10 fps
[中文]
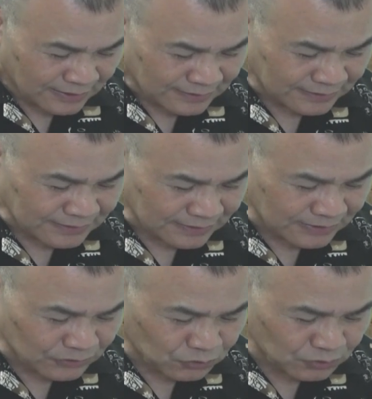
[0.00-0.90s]
他写一
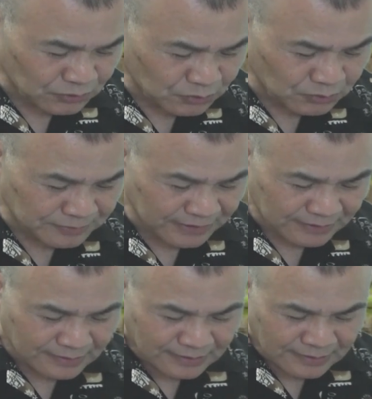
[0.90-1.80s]
个续入
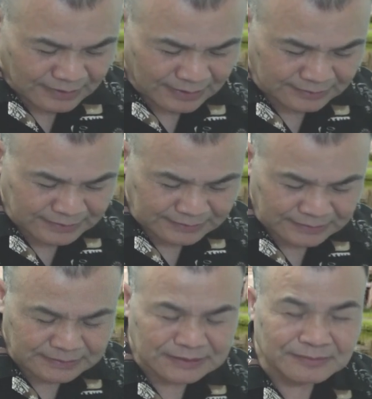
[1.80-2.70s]
命。啊，他
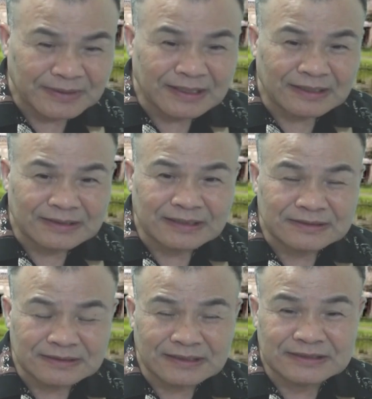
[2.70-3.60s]
在这里面呢，他
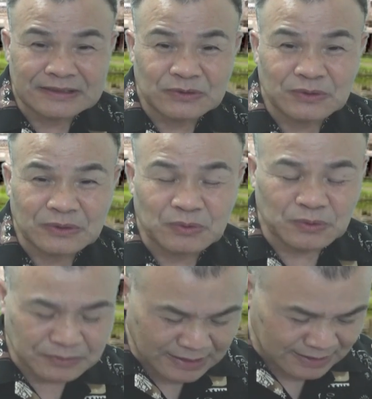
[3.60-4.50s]
曾经记录了
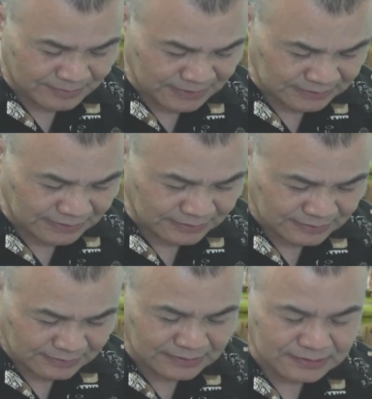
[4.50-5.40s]
古代的名人
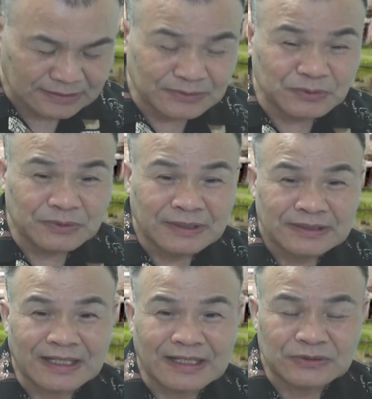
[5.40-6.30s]
历史人物
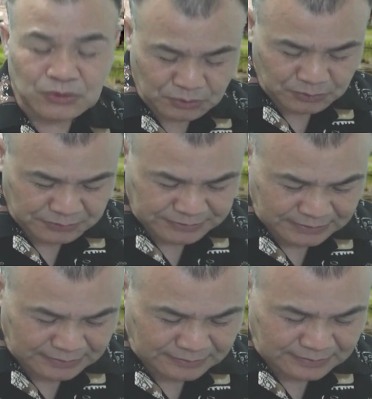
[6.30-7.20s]
他出
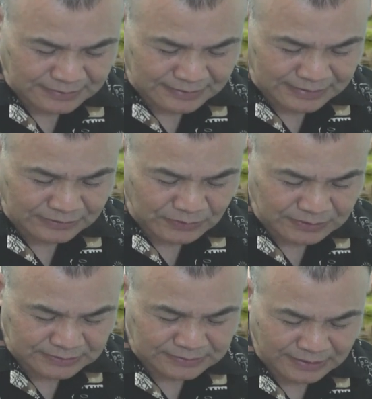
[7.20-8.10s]
生的年
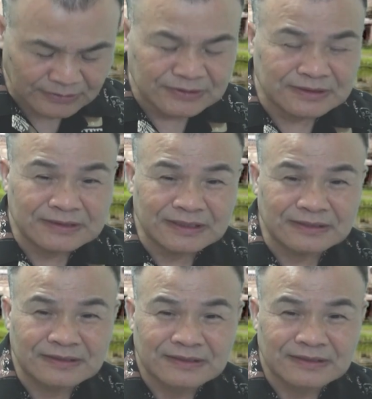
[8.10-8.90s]
月日还有时辰。